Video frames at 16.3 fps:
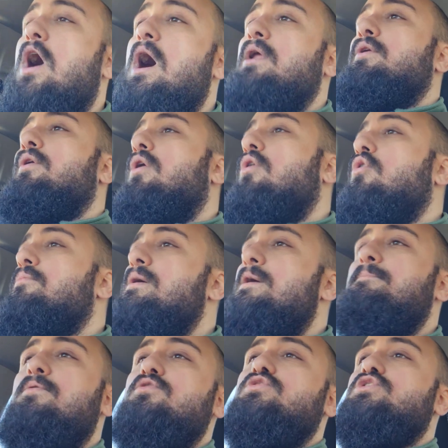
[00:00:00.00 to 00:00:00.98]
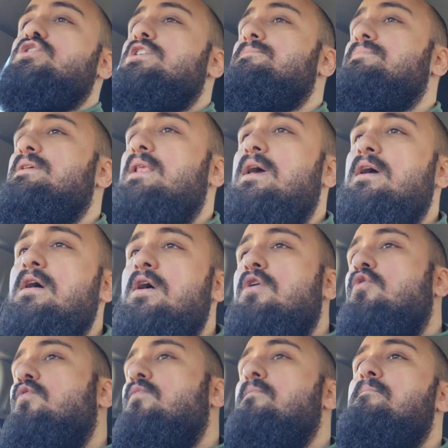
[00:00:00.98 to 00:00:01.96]
ah no, com'è possibile
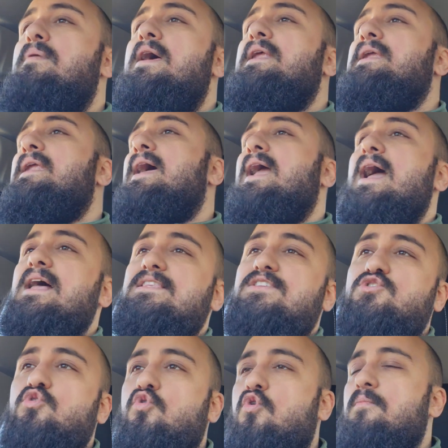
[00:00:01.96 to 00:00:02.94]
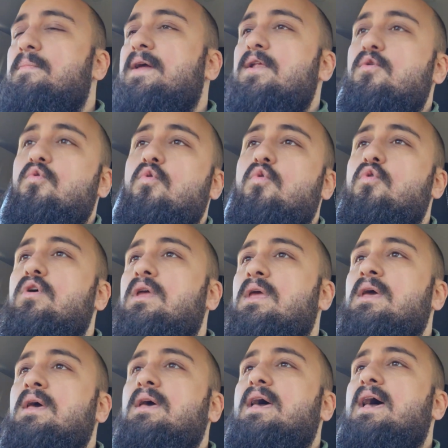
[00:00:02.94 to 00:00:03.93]
un bel ragazzo come lui,